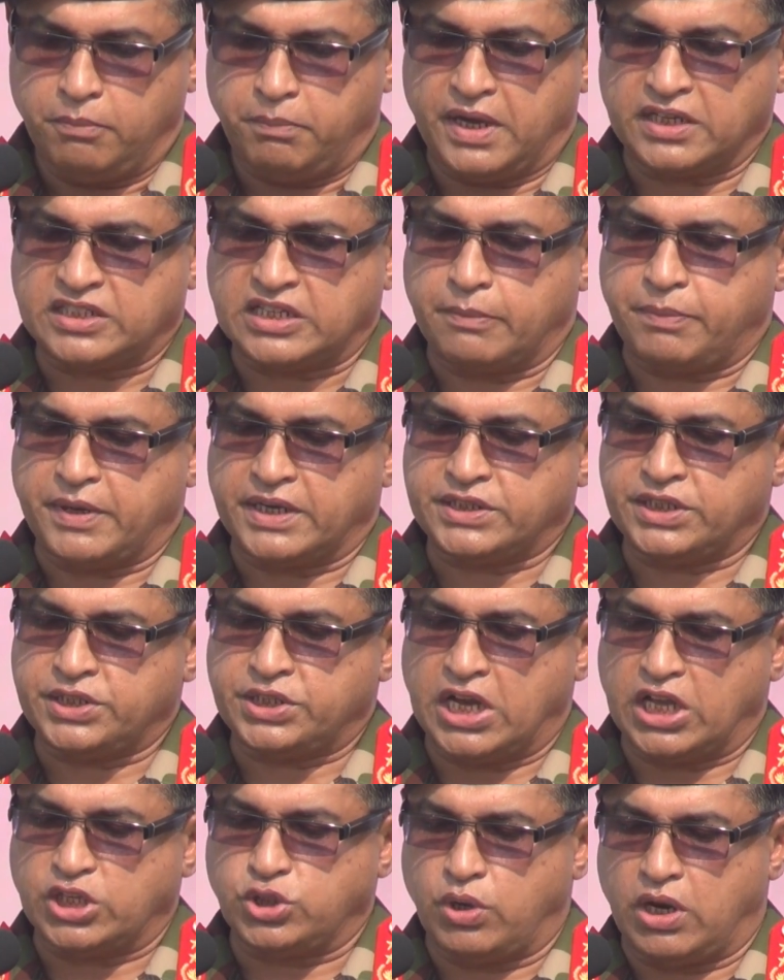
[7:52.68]
পাশাপাশি
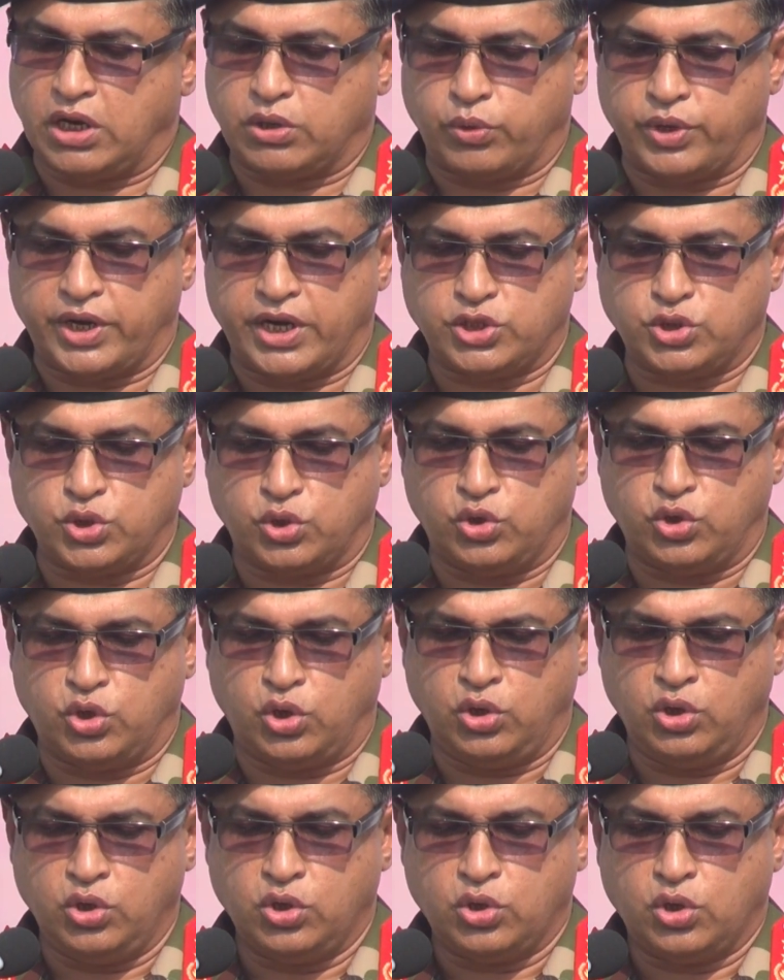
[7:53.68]
সাজোয়া কোরের জন্য
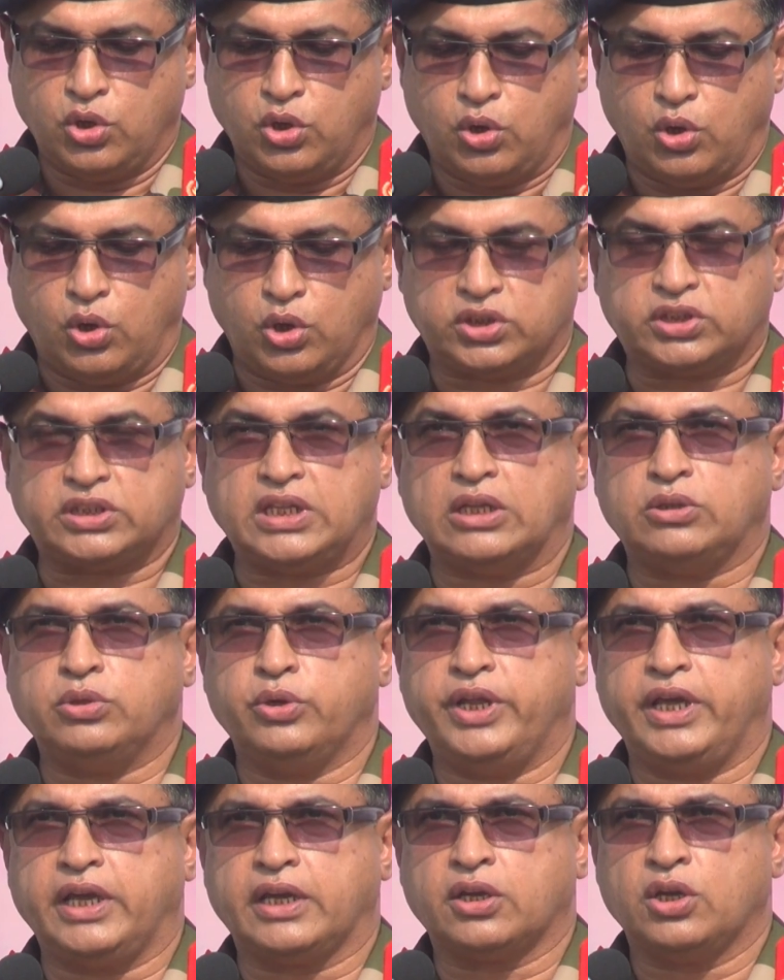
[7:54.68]

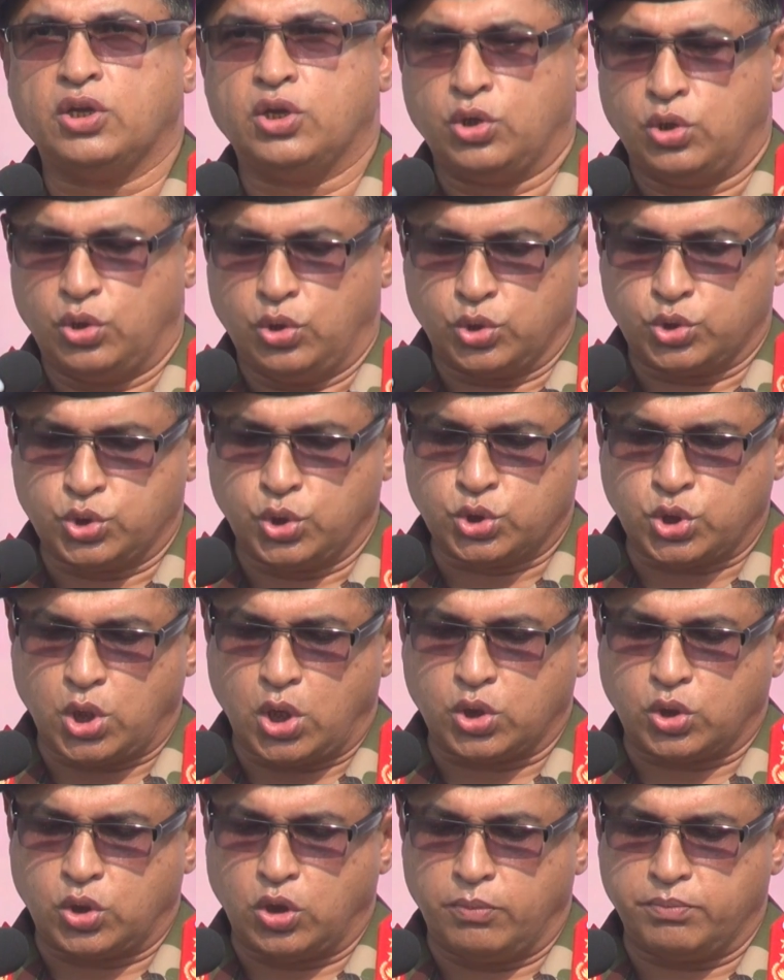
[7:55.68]
অত্যাধুনিক ও
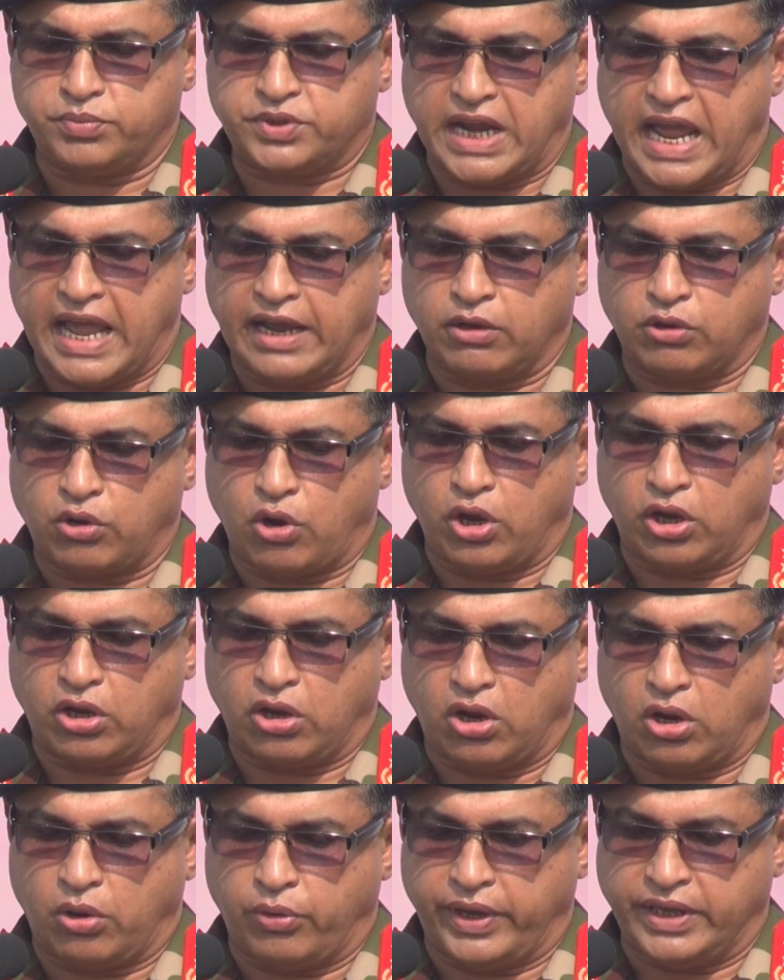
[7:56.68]
সুসক্ষম ট্যাঙ্ক ক্রয়
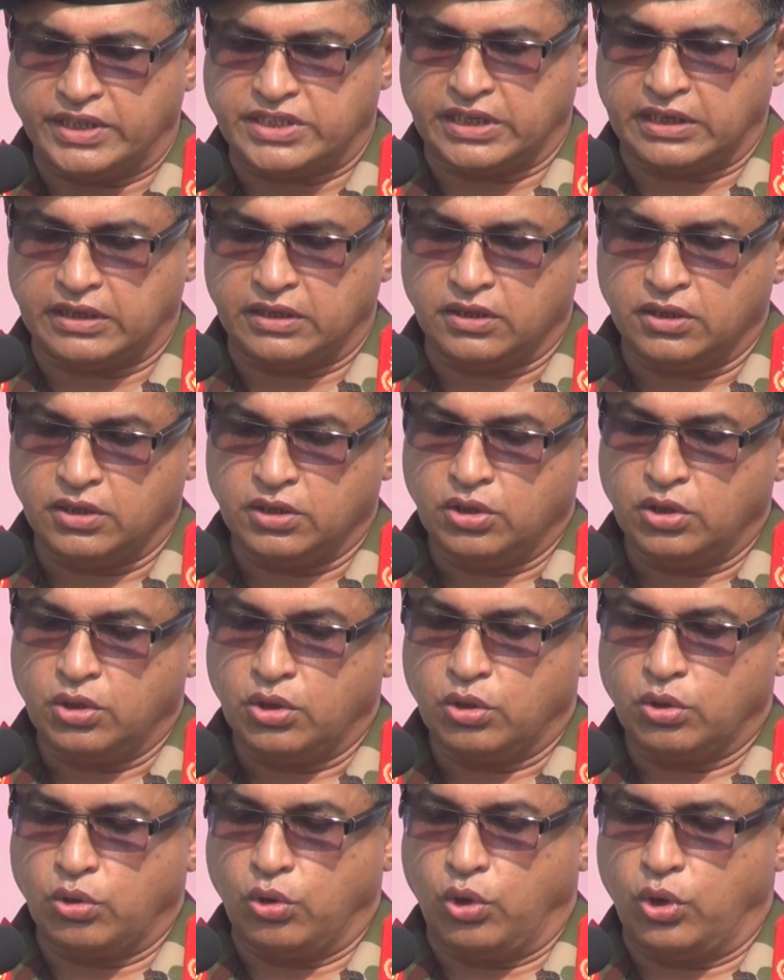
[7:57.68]
করা হয়েছে
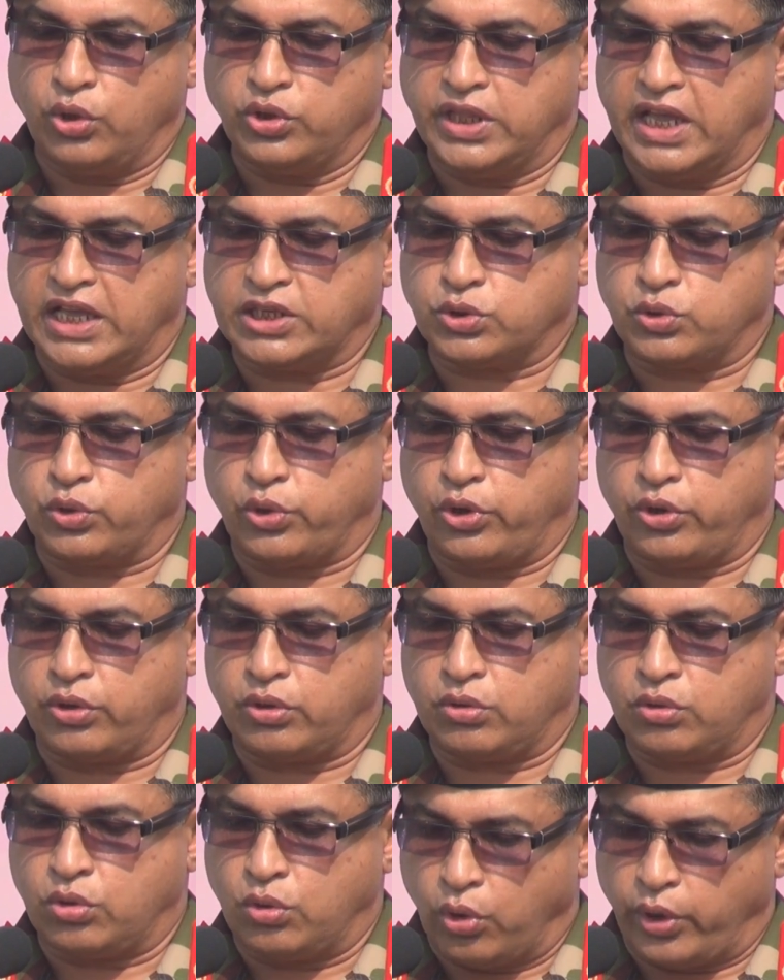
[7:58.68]
গোলন্দাজ
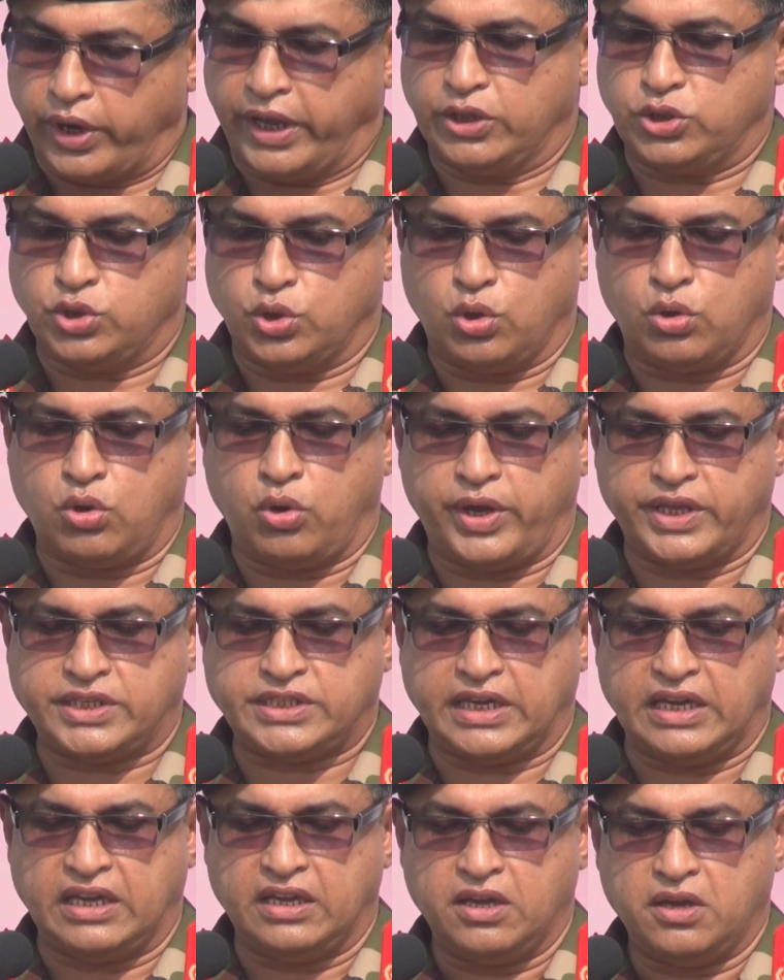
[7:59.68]
করে যোগ
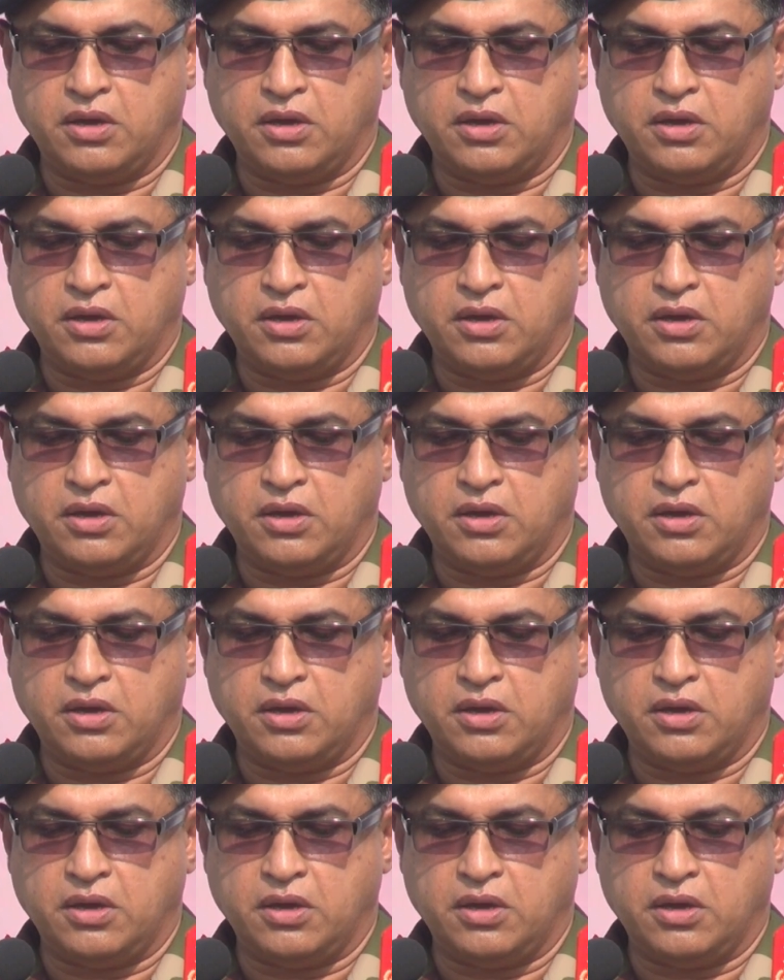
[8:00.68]
হয়েছে